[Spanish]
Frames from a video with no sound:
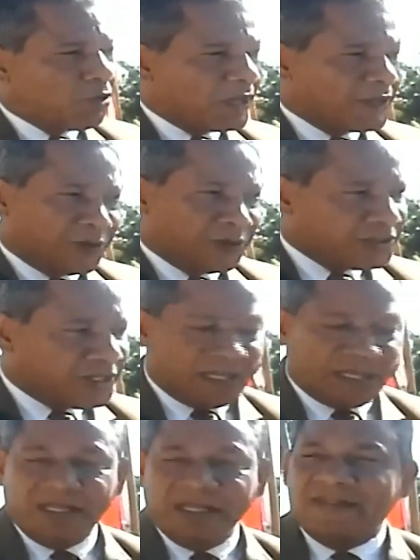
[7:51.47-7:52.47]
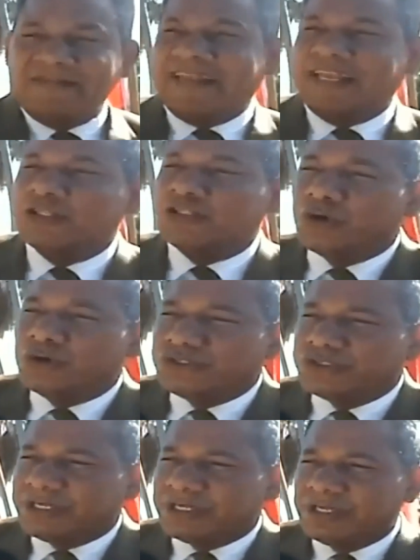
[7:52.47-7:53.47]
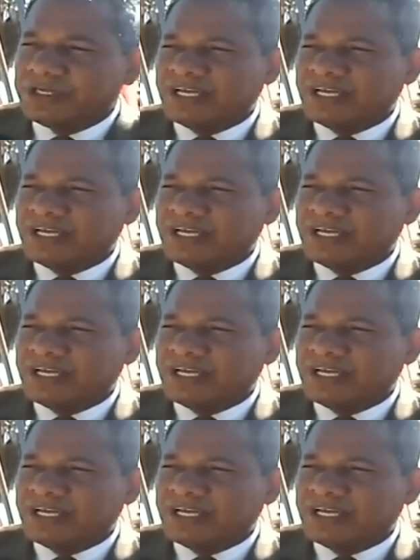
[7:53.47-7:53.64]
los patriotas del entonces,